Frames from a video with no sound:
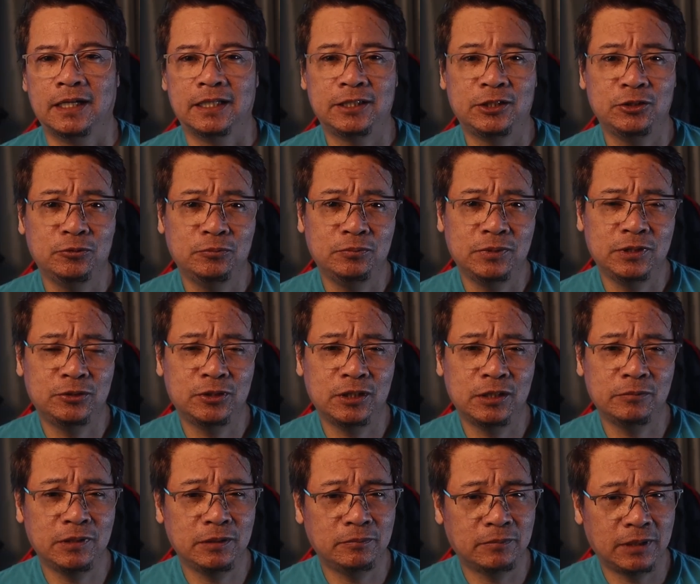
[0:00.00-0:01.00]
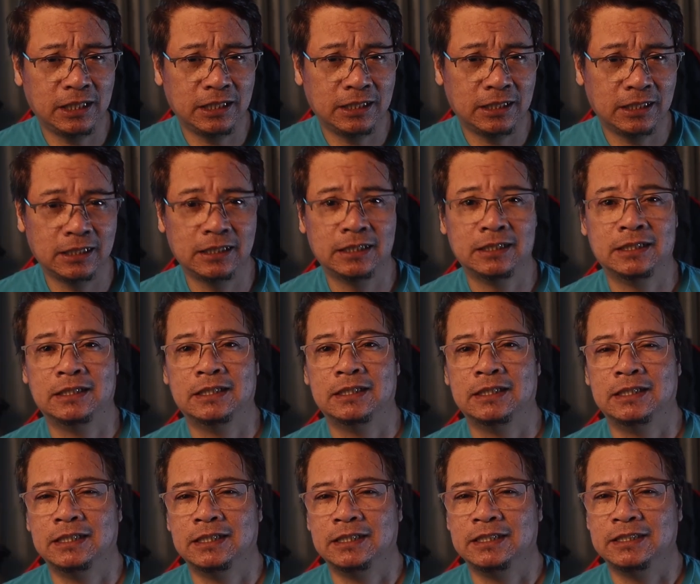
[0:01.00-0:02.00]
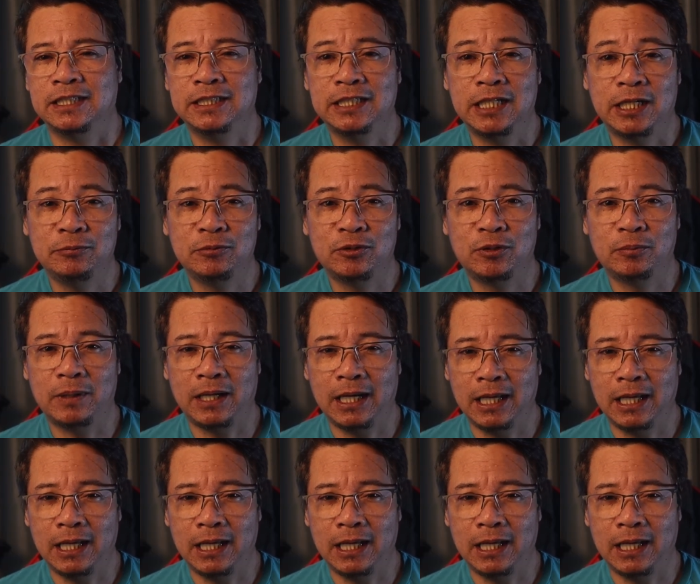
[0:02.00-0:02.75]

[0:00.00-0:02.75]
At yung video na may mali na tinirim ko pa